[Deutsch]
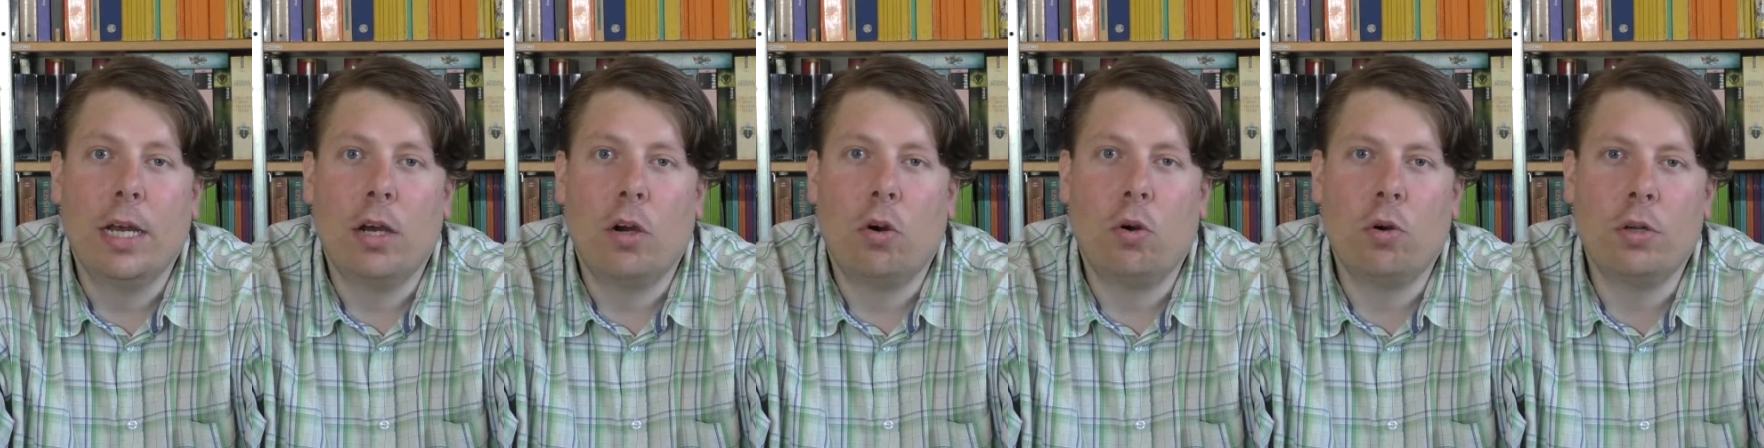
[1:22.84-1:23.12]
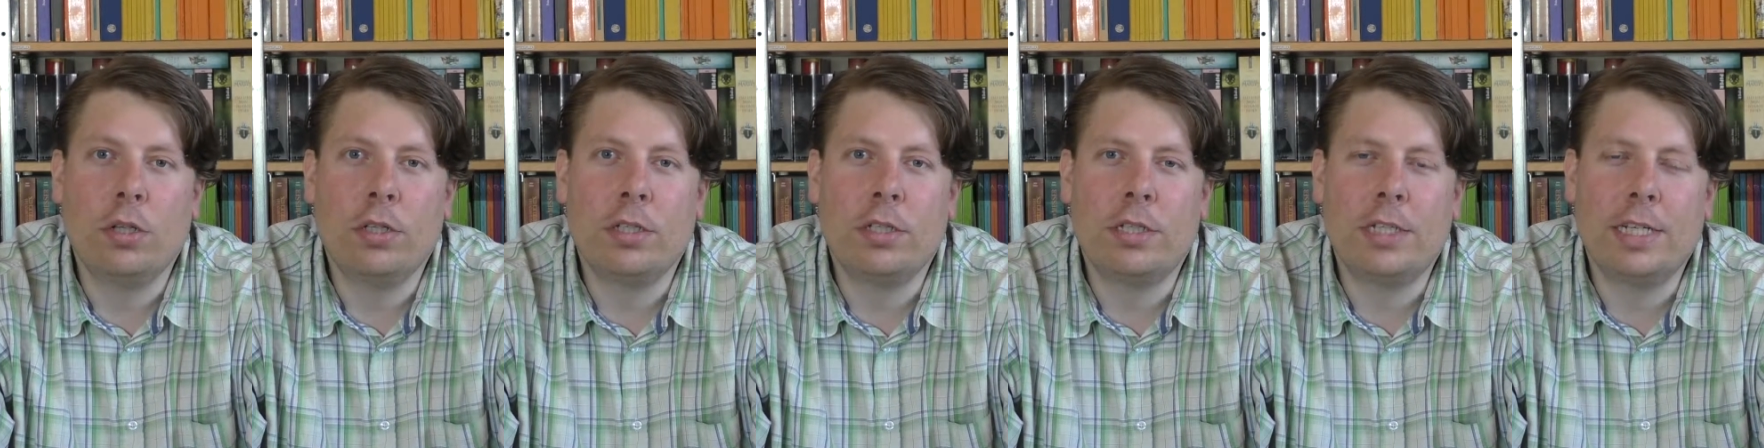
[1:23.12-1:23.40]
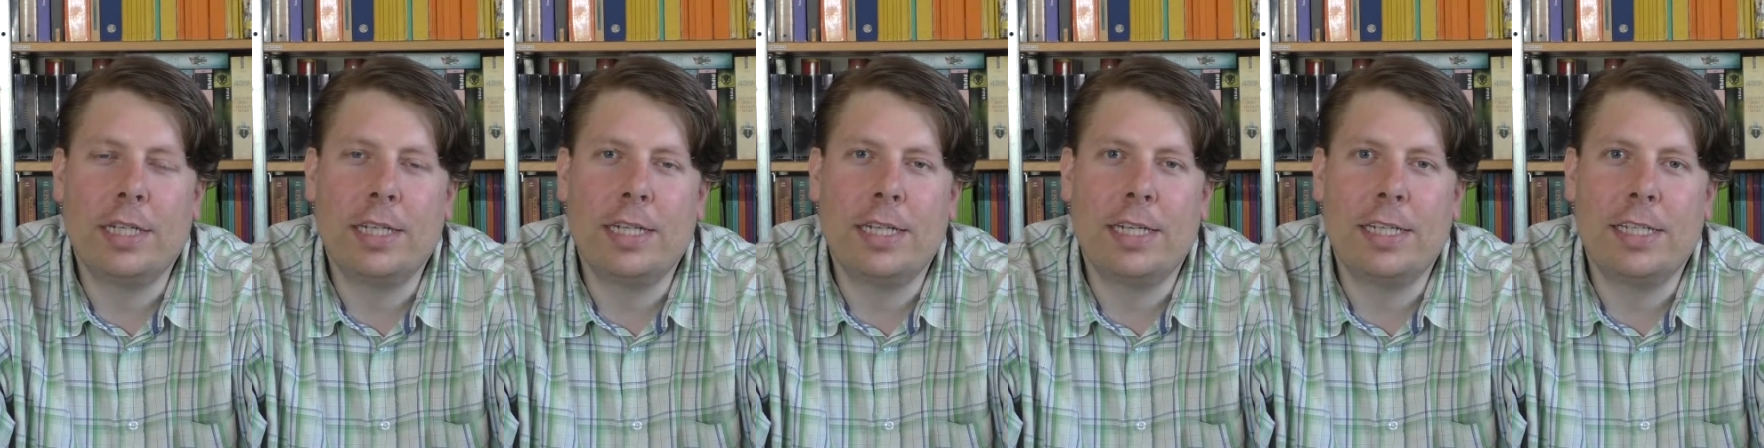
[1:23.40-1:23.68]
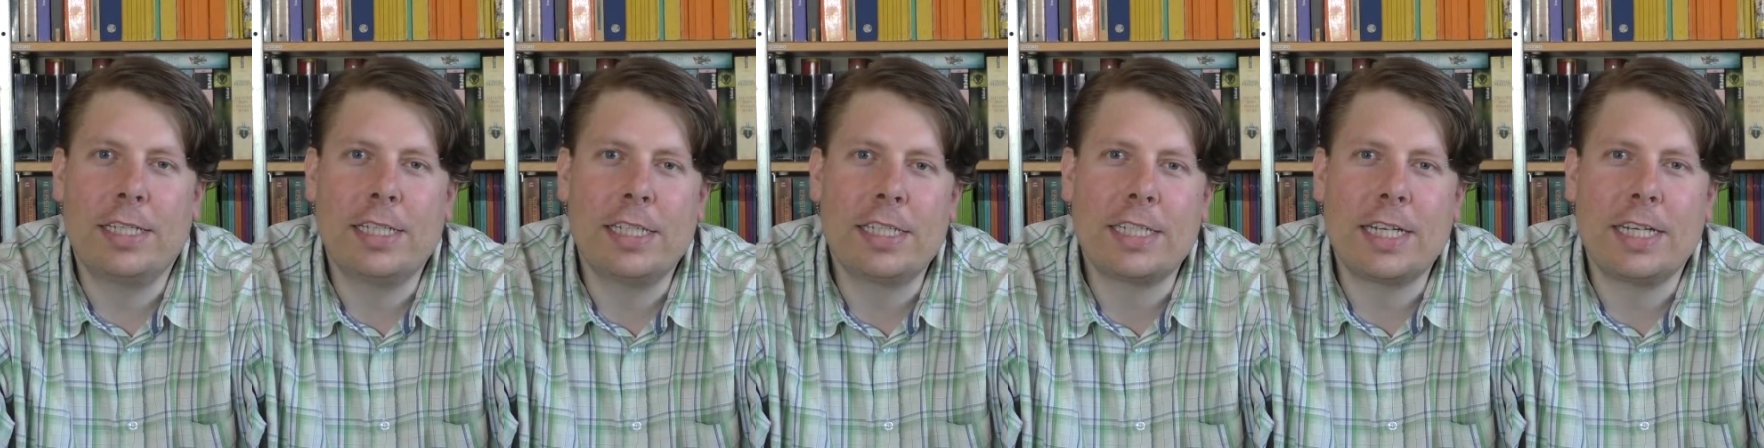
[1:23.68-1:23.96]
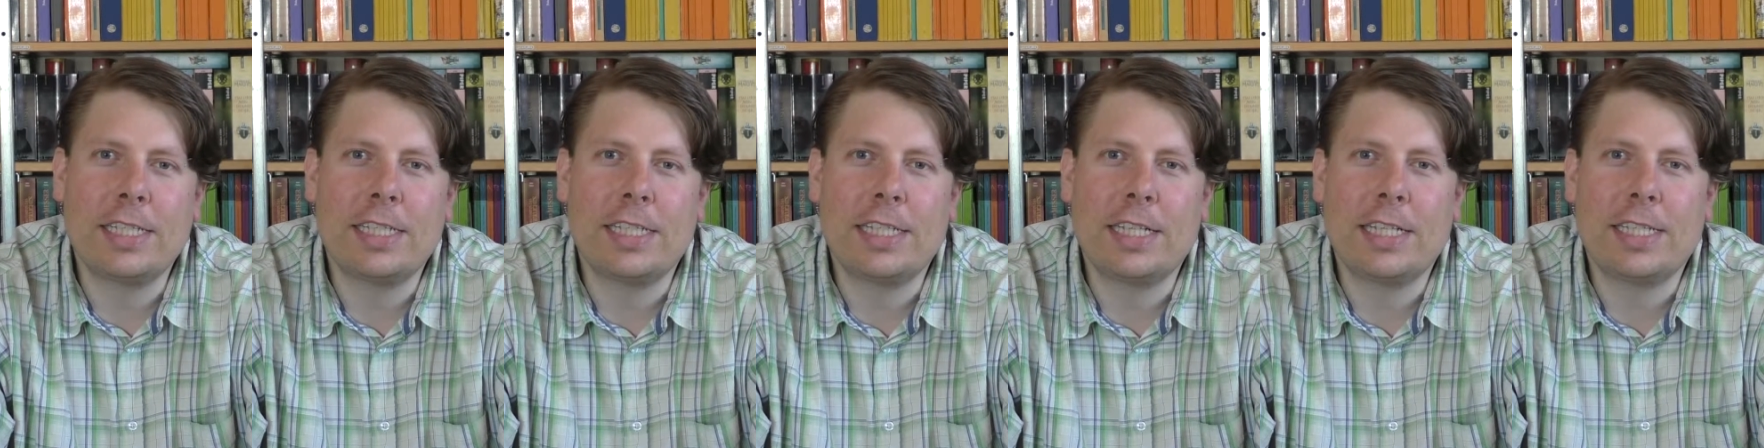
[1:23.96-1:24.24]
Und äh, es ist
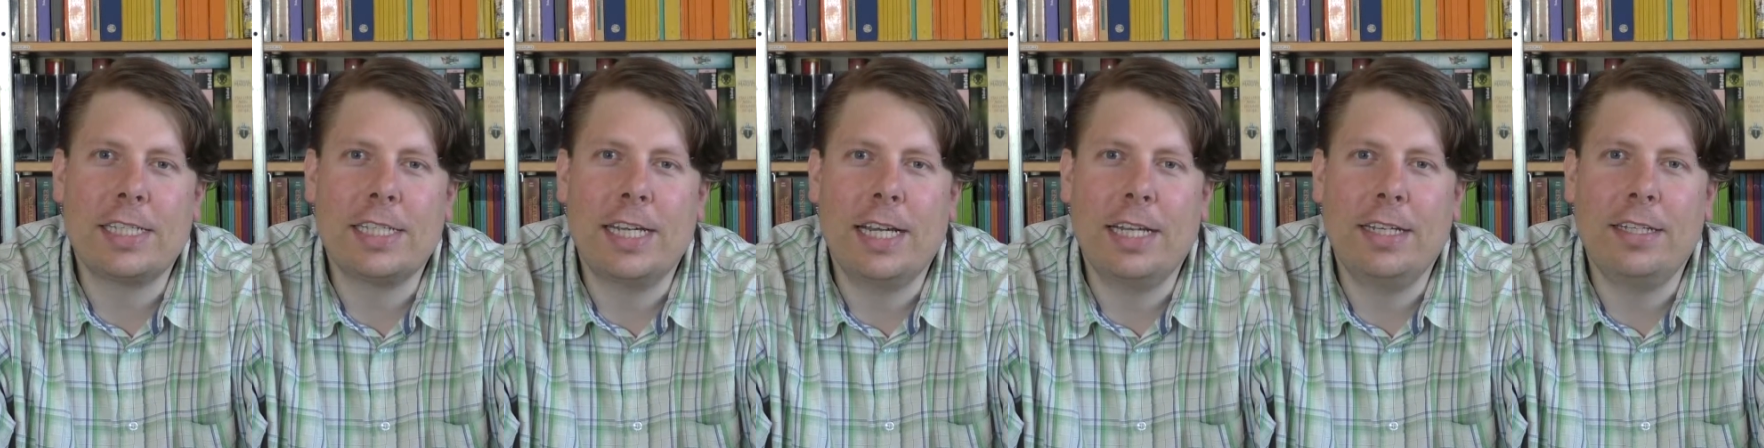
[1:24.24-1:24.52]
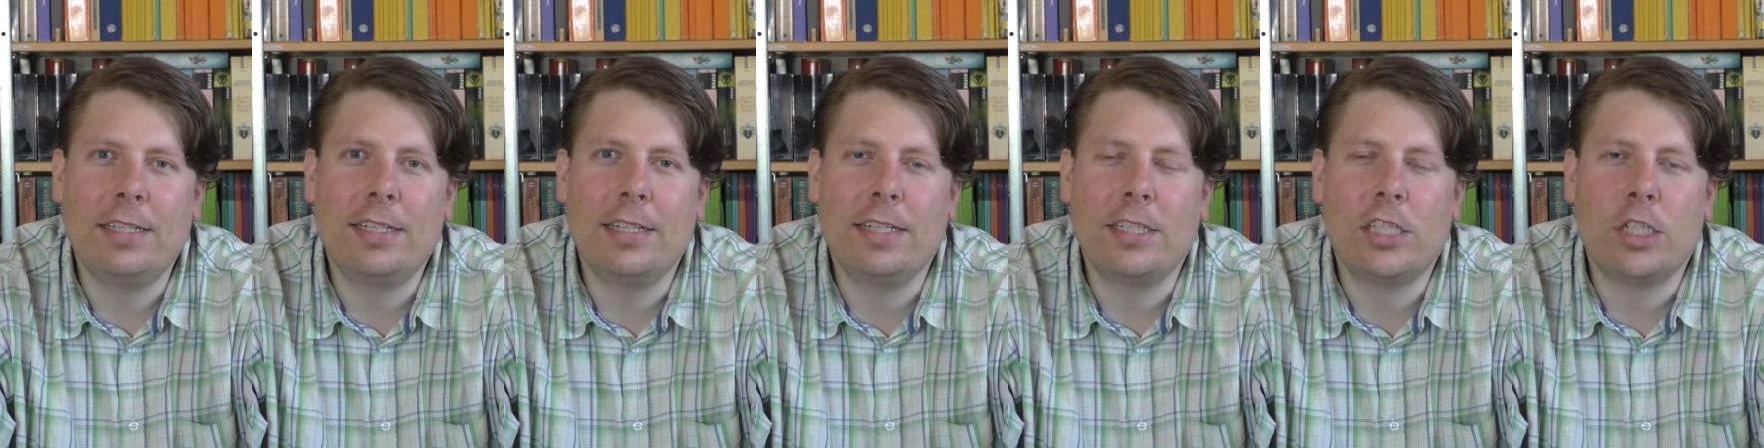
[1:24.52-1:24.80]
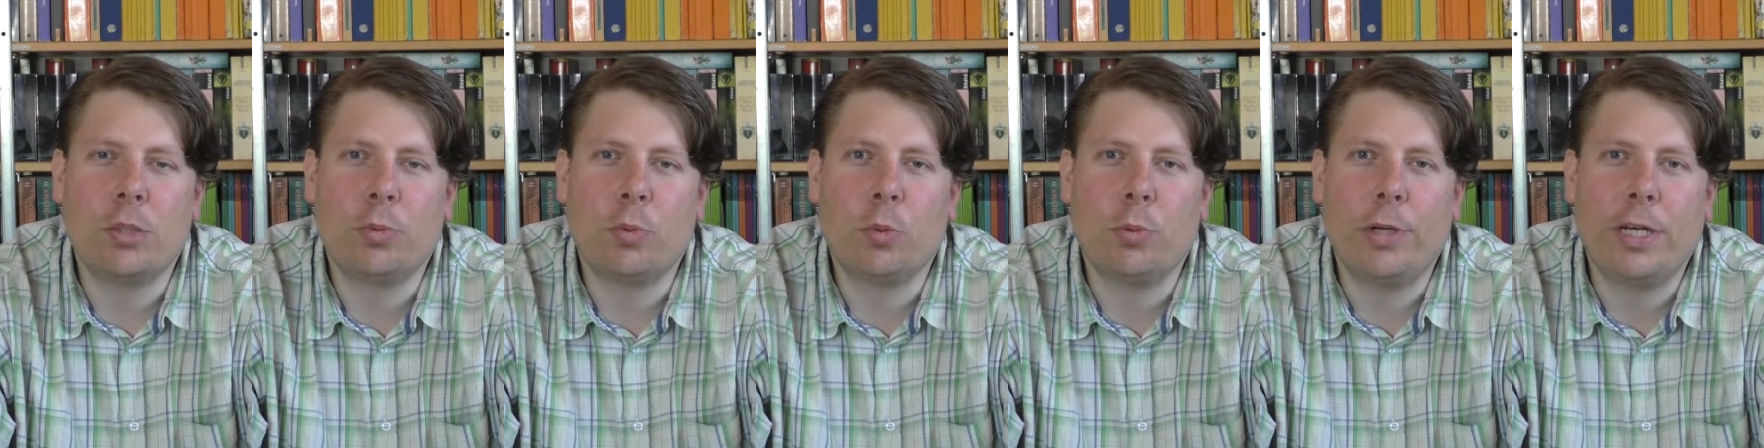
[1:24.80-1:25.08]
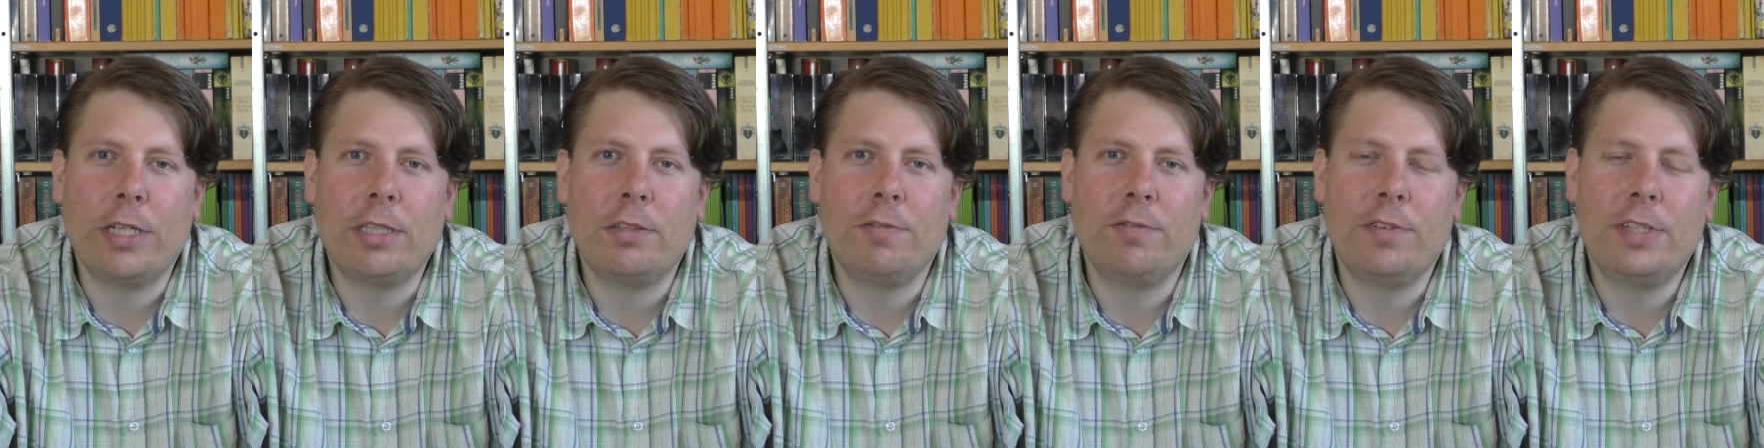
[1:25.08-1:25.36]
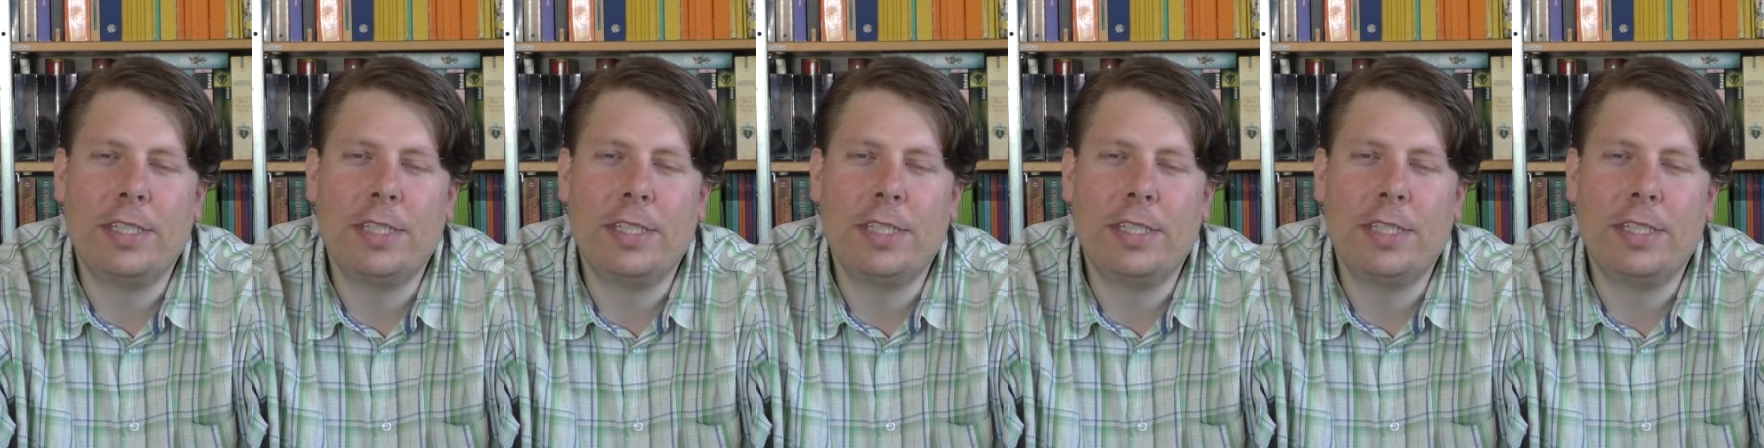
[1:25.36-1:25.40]
ganz interessant äh, zu beobachten,